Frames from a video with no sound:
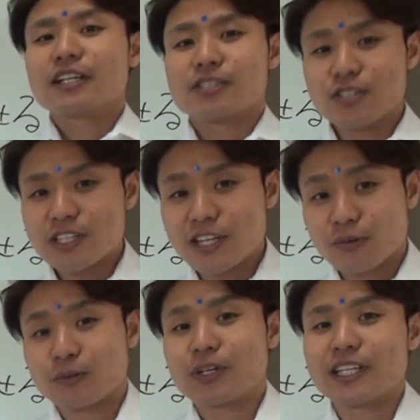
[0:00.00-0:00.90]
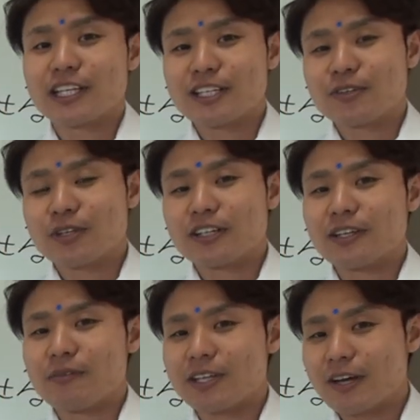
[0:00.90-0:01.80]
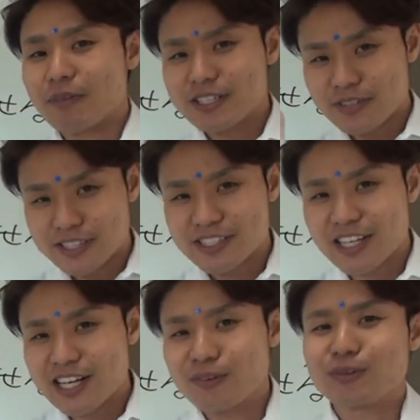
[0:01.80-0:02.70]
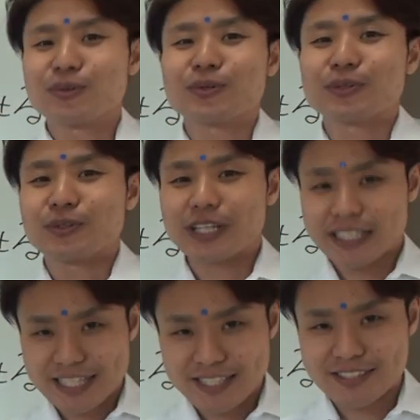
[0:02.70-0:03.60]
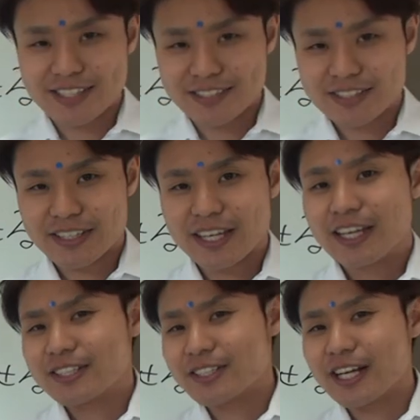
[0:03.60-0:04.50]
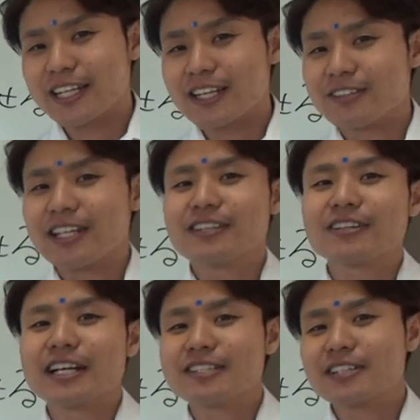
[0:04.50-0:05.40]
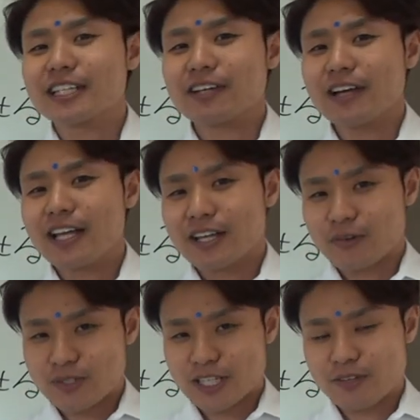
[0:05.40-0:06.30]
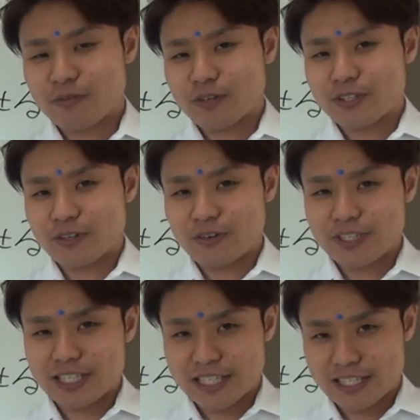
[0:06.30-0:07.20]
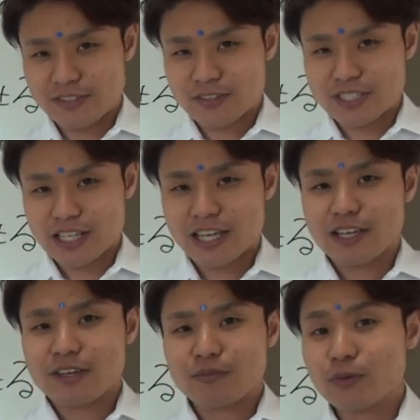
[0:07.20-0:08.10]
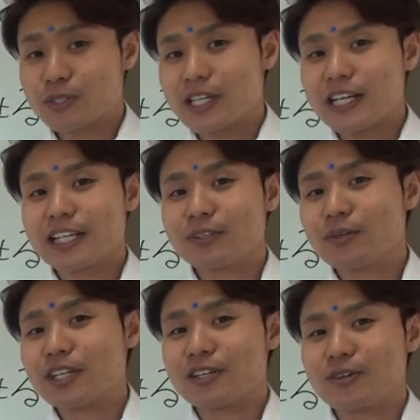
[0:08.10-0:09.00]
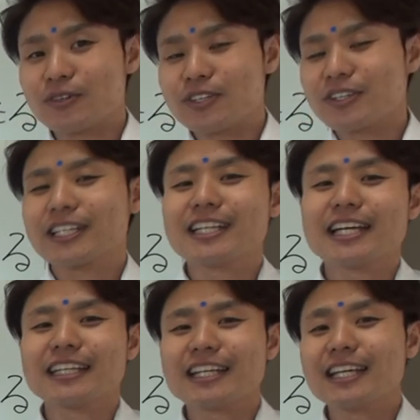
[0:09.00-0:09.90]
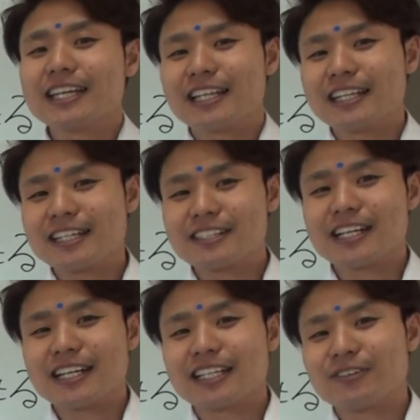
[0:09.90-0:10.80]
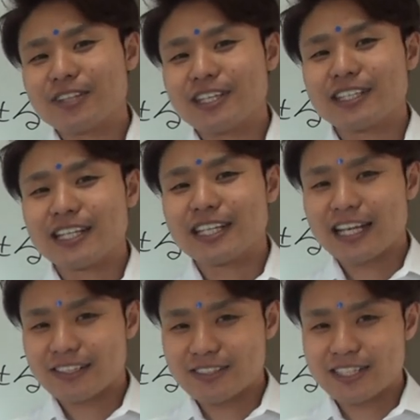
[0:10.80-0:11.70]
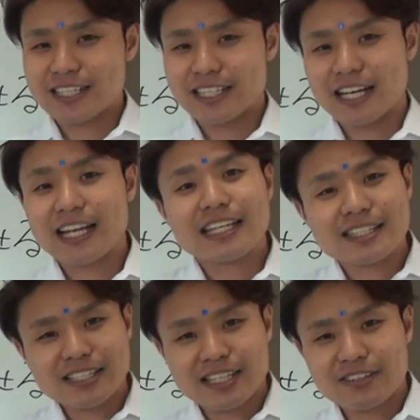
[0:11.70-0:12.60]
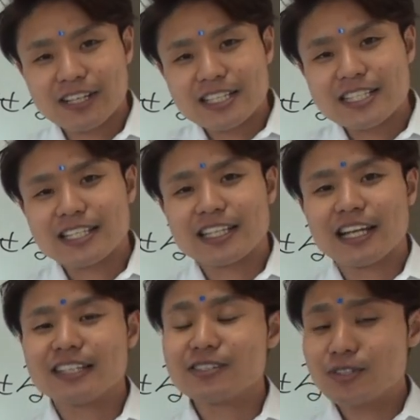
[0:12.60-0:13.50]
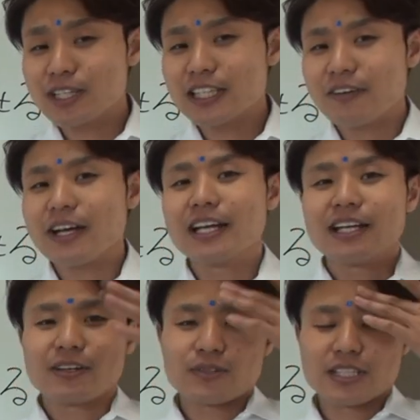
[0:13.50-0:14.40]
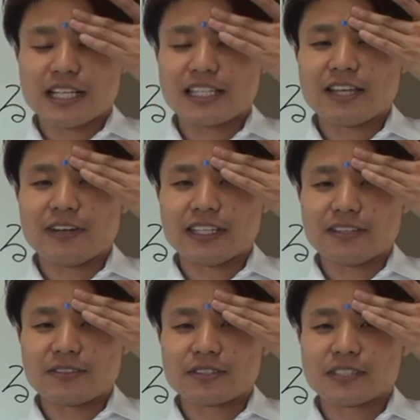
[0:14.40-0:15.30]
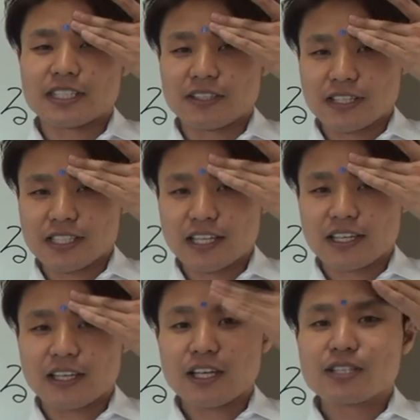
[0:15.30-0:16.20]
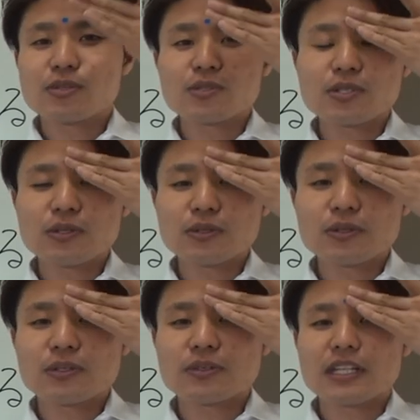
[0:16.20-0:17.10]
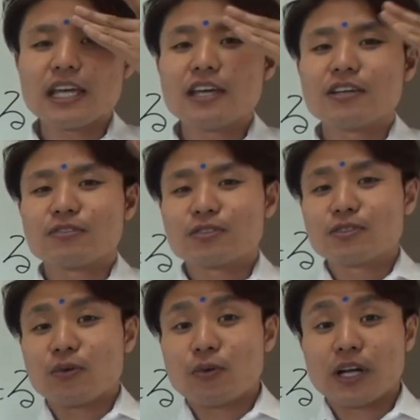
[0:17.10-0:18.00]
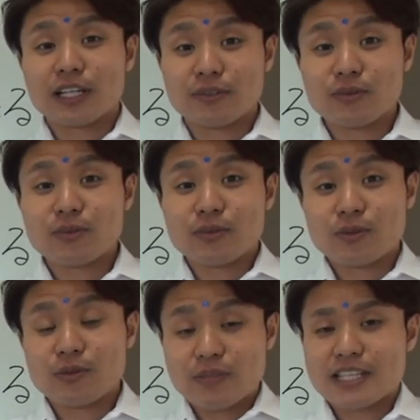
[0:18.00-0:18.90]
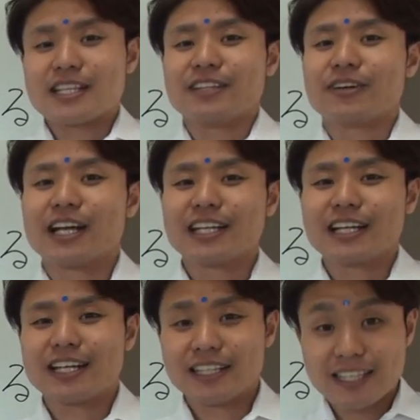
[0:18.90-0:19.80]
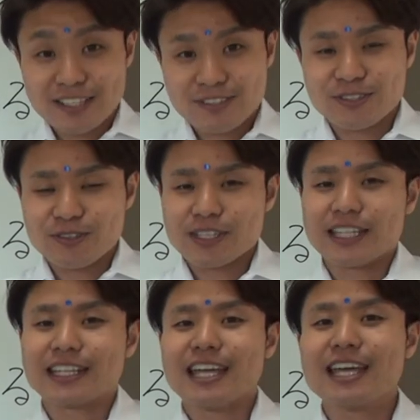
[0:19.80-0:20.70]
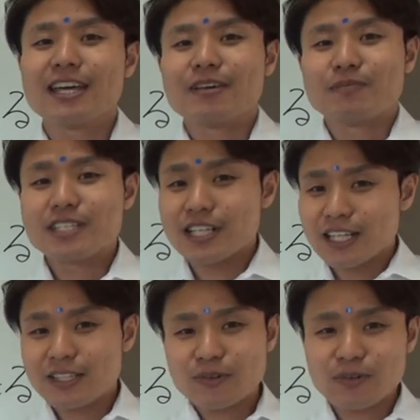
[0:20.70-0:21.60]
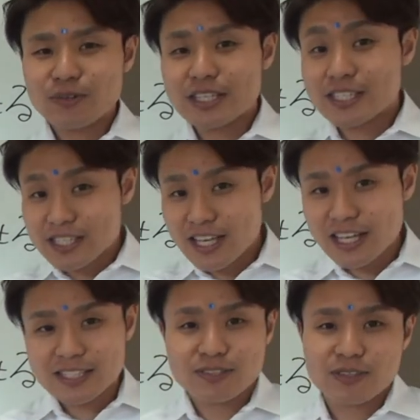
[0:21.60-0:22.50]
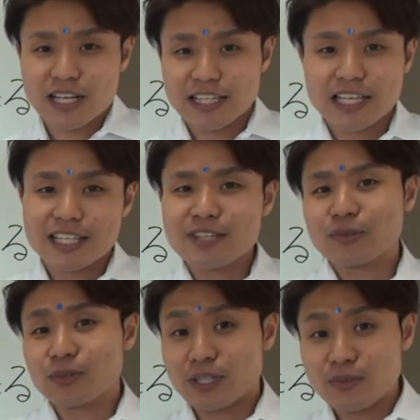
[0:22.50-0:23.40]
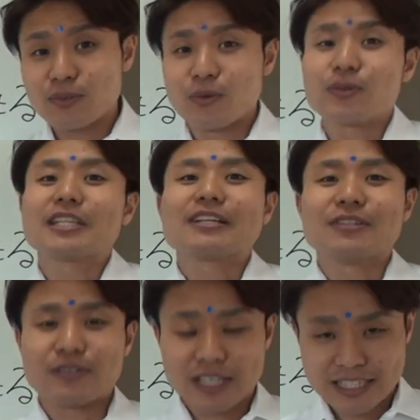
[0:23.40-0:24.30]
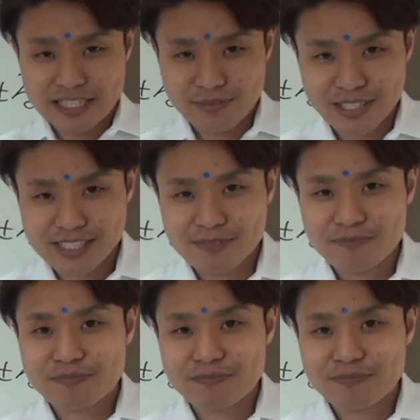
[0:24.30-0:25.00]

ついていることができるようになるためにはまずは疲れを取ることが大切です疲れているなっていう感じの方はこちらのポイントをヒーリングをしてもう疲れが取れてるよっていう方であったりだんだん疲れが取れてきてリラックスしてきたな安らぎを感じてきたなそういう方はこちらに手を当てるようにしてくださいそうすることによって服のオーラがどんどんどんどん皆さんの体から出てくるようになって身近なところで私生活の中でいいことがどんどん起きてくるようになっていきます